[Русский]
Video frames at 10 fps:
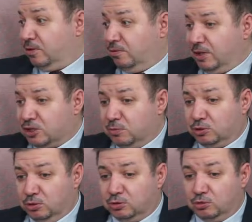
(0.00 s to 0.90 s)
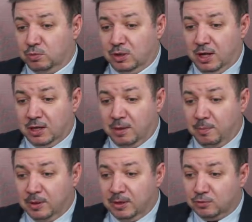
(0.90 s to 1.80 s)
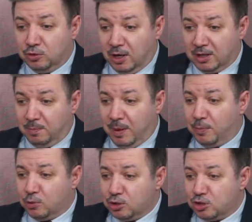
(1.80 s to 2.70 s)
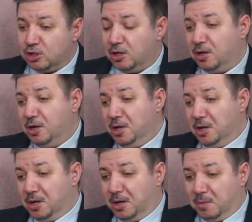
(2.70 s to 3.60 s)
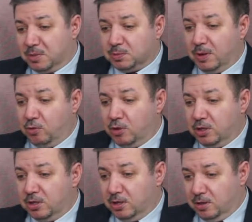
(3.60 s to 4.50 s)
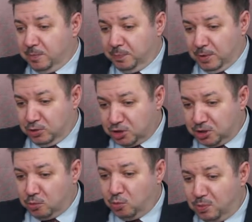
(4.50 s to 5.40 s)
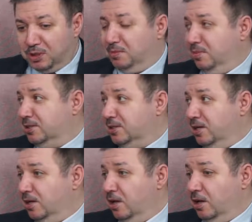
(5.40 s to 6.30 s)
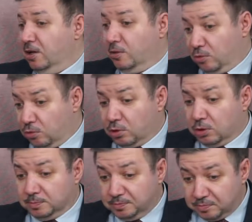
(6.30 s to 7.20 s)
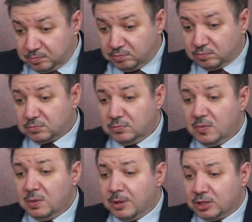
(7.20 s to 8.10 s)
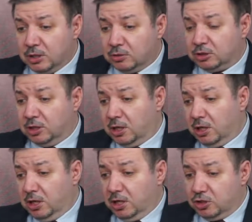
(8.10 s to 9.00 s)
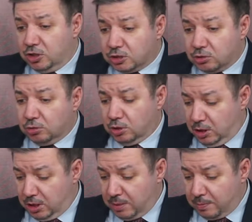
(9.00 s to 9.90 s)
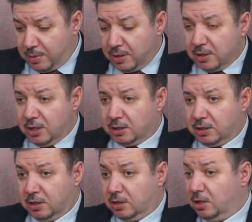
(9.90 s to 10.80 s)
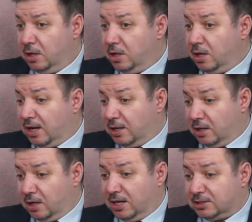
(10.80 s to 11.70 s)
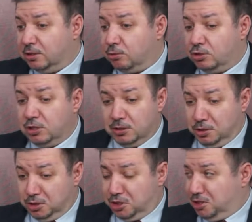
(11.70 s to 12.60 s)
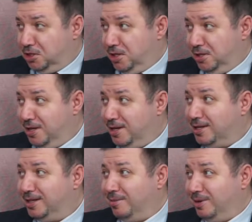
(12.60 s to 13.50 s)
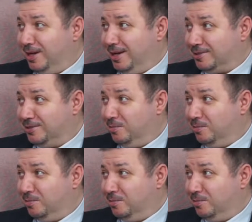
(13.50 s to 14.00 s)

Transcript: в нашем социуме, когда было все как-то попроще, а, поспокойнее, чесноку было место. Но, пожалуйста, Чеснок, имбирь это и а, а, аскорутин, это сейчас не, не реклама лекарственного